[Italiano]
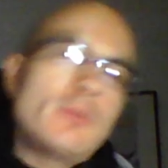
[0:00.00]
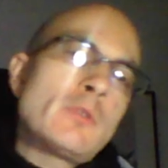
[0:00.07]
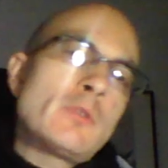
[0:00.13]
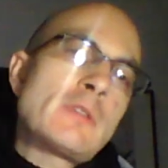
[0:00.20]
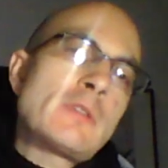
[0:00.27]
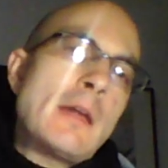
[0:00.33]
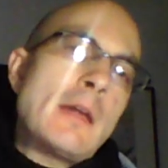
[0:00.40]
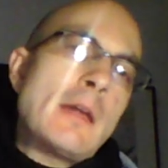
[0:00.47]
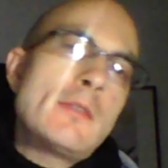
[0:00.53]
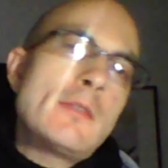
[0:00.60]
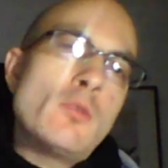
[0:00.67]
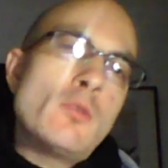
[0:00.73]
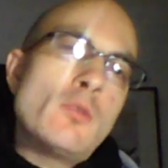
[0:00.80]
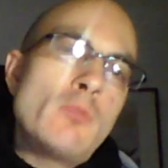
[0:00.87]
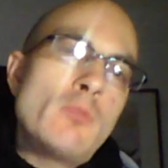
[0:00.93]
nello
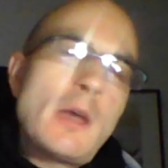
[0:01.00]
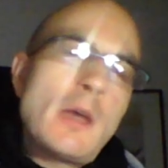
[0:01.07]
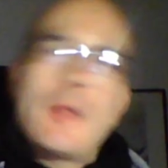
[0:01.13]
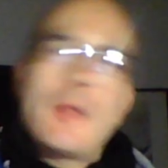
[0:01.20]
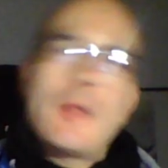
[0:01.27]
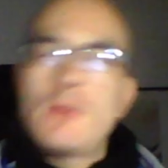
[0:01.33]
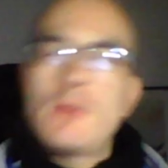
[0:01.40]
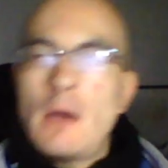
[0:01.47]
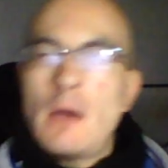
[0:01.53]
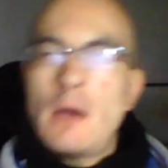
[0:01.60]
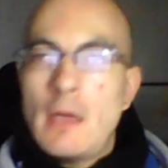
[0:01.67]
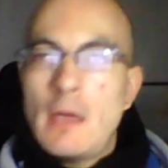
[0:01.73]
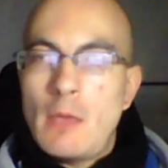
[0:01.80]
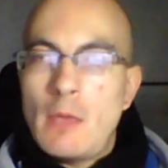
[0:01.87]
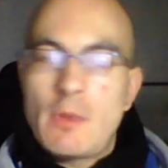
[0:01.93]
stadio ubicato
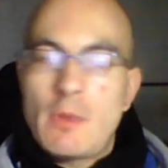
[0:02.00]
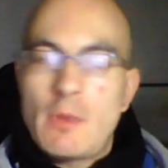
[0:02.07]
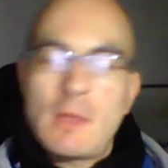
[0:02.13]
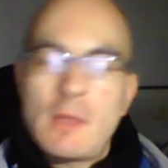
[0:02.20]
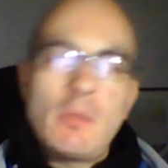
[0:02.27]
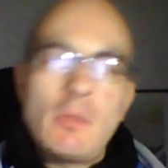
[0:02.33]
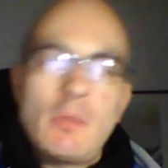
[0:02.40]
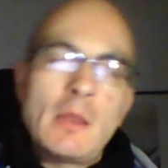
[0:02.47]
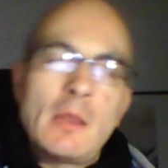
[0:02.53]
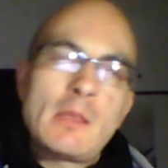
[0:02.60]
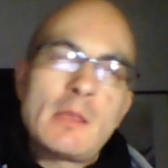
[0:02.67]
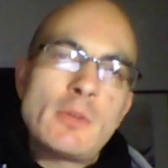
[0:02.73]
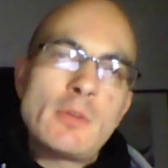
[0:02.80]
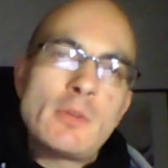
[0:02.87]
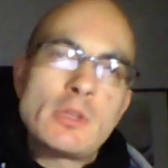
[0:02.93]
in questa
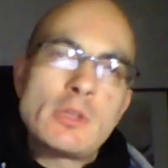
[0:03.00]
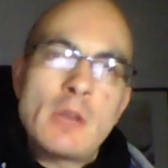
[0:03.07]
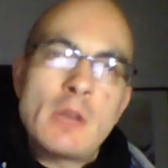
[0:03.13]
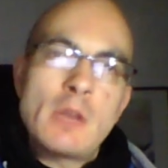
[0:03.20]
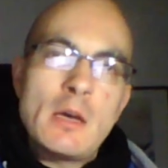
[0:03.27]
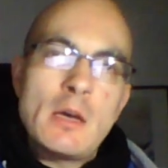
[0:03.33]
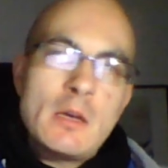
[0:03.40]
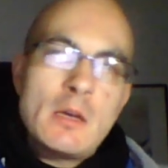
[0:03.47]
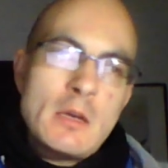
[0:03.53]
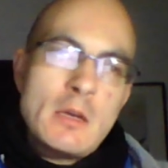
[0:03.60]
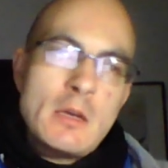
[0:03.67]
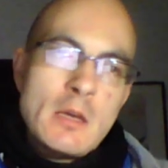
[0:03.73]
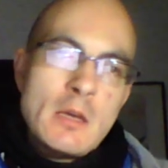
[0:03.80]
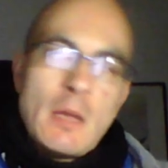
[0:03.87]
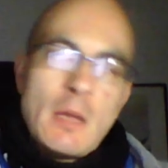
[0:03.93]
bellissima città,
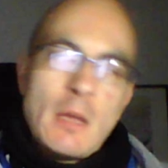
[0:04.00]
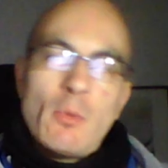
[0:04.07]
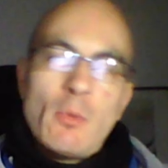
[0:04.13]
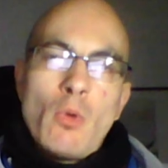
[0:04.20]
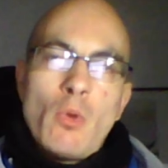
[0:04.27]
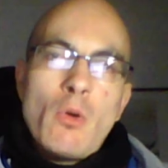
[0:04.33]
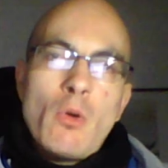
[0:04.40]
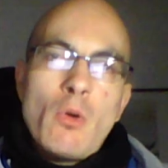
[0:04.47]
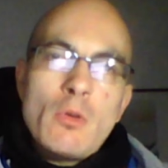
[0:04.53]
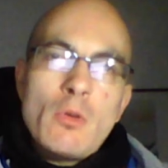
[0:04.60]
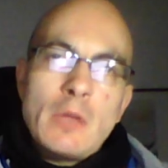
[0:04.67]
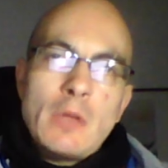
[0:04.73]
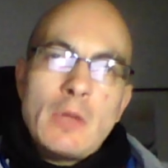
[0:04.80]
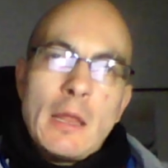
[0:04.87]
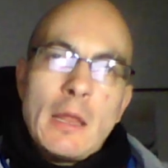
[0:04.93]
capoluogo
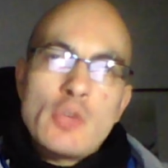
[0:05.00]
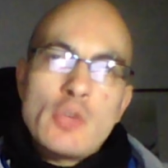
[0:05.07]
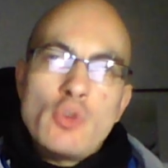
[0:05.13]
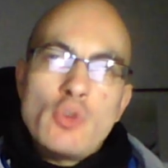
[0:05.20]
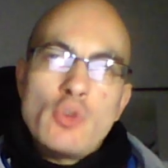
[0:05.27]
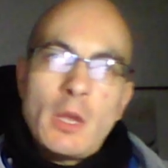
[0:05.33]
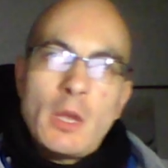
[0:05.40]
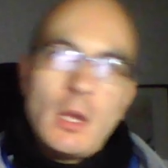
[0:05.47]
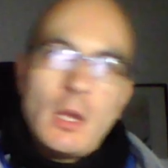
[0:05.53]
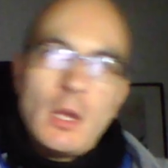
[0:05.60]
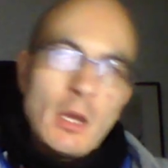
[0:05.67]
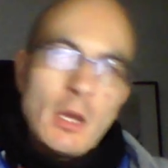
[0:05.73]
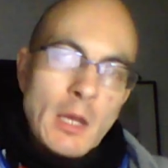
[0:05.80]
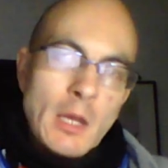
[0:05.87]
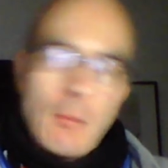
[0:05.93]
della regione
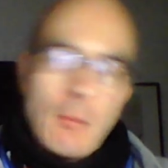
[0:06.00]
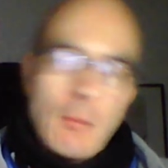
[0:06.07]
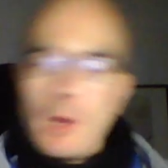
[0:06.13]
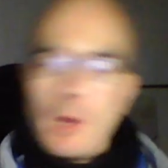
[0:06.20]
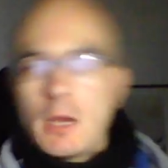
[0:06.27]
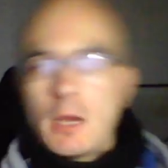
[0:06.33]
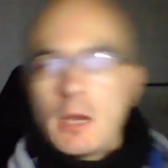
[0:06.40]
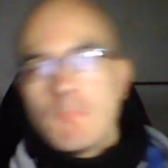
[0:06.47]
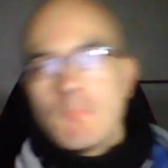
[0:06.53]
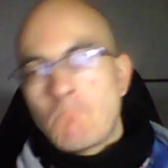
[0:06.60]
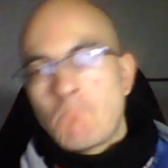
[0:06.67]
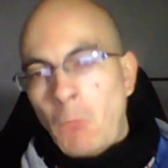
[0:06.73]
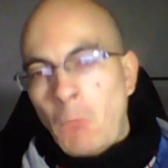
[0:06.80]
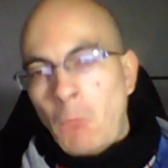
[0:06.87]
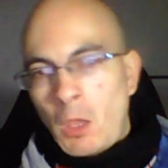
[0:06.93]
Campania.
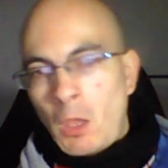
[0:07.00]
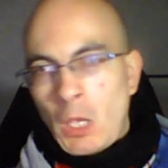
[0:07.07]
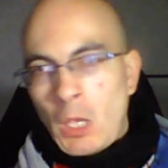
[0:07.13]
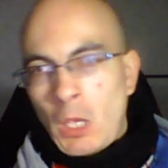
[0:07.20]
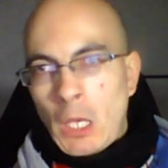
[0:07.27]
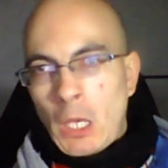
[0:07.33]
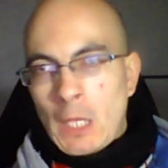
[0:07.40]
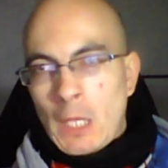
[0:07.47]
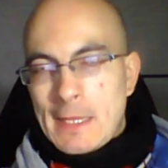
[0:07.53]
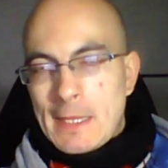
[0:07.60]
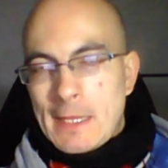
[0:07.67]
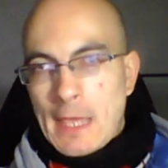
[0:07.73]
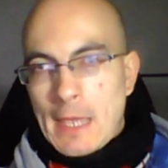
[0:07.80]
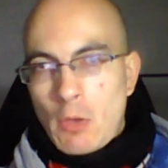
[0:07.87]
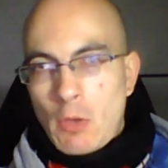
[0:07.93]

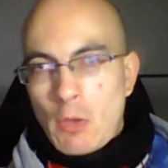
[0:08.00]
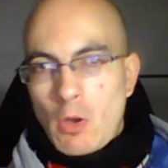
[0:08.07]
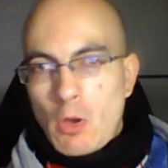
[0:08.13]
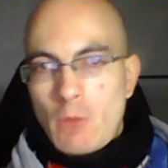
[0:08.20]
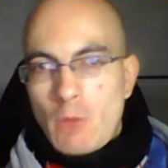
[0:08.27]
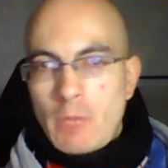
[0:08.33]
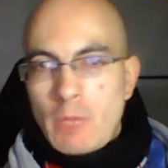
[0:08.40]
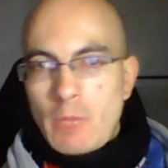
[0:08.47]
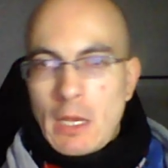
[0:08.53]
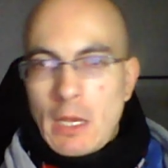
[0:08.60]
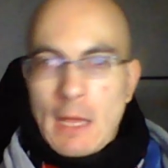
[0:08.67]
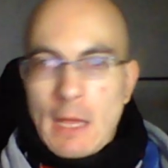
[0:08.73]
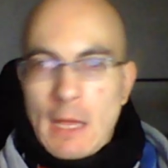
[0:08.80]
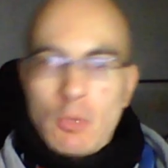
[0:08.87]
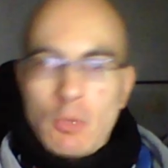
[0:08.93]
0 i gol per il
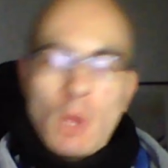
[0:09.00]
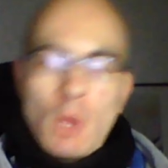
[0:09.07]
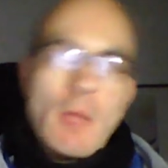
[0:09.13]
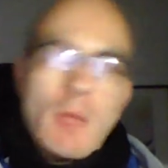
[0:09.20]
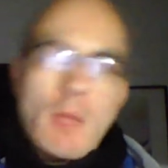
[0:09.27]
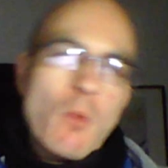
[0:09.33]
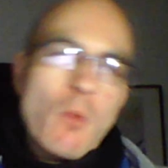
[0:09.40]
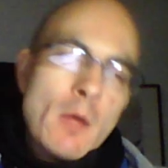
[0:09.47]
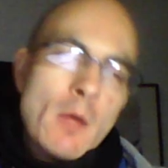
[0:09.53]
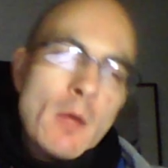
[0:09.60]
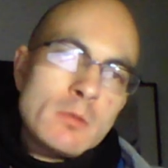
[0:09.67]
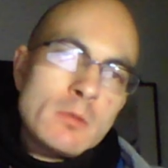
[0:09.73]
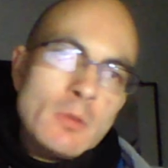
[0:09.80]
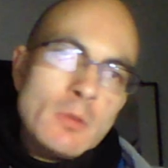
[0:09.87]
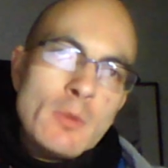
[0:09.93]
Napoli, ben
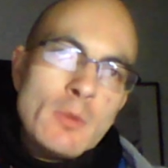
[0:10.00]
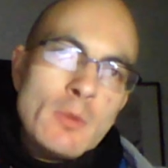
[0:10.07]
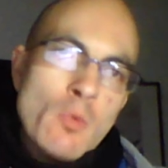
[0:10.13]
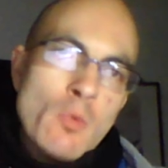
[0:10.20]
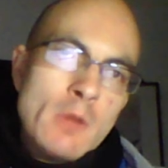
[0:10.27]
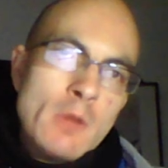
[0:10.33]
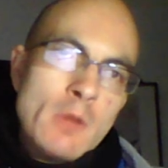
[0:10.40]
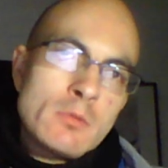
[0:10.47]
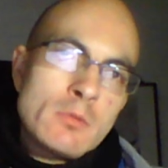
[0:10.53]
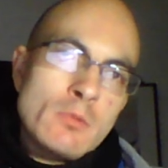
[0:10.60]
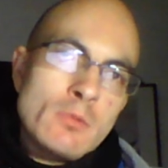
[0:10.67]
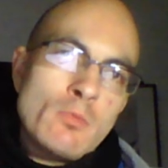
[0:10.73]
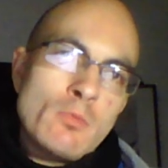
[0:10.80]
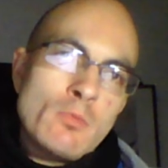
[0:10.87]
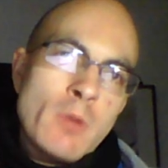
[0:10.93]
4, ripeto 4,
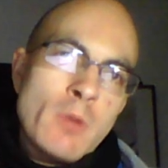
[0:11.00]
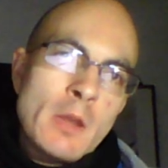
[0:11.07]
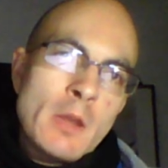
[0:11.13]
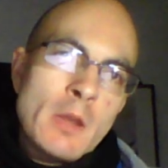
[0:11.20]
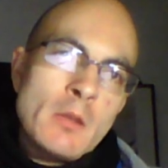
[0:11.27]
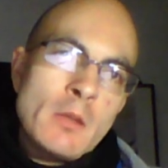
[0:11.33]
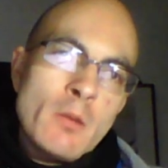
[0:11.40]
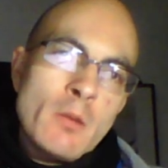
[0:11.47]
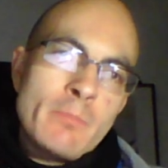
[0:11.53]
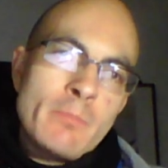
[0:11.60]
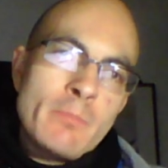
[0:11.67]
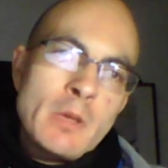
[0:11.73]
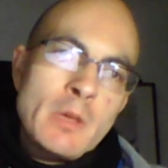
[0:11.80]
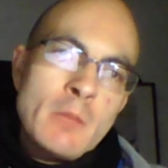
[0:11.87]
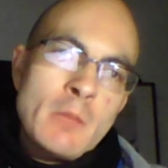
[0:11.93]
un poker di gol
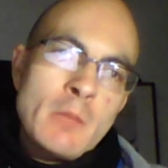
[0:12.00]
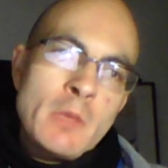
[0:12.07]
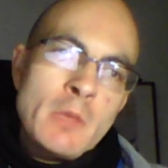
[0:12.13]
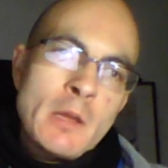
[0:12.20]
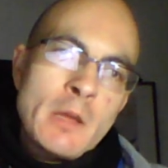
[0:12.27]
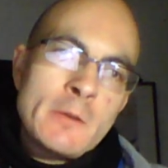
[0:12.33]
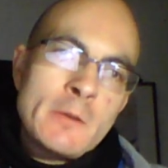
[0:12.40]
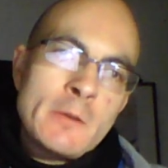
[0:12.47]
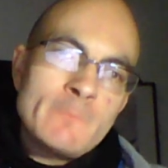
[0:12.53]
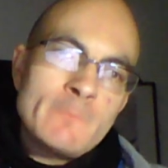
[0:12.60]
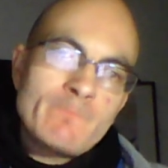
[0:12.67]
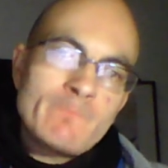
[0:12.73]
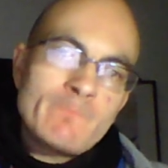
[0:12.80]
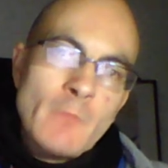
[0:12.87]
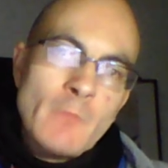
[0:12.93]
per il Milan.
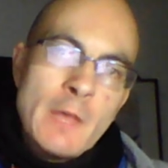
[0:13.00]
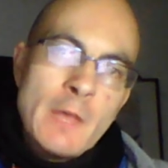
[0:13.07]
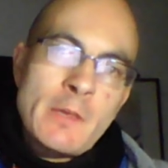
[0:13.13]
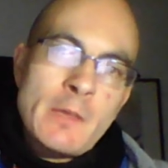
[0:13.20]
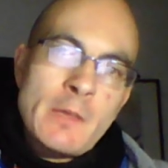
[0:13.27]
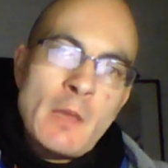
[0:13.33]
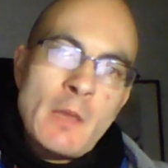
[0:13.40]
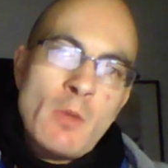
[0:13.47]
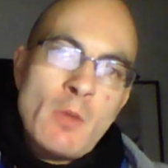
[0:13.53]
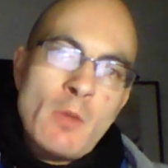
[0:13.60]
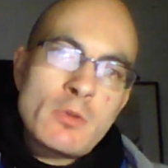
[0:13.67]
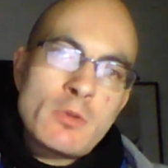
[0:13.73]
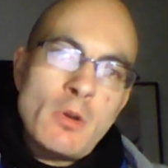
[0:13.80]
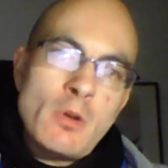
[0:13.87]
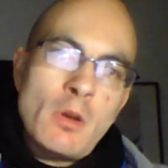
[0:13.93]
A segnare
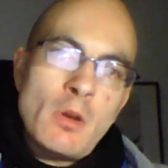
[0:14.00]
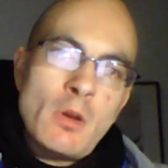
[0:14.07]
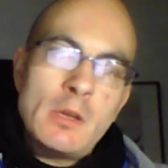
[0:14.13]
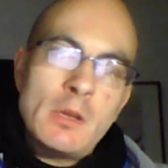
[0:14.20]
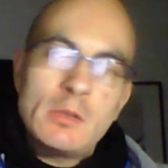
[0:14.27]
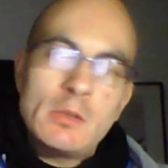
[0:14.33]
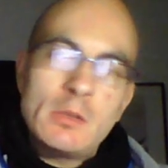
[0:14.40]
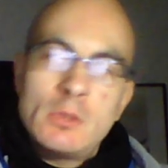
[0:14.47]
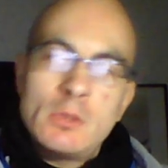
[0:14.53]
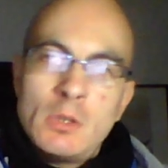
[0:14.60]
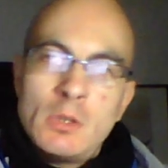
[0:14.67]
4 gol,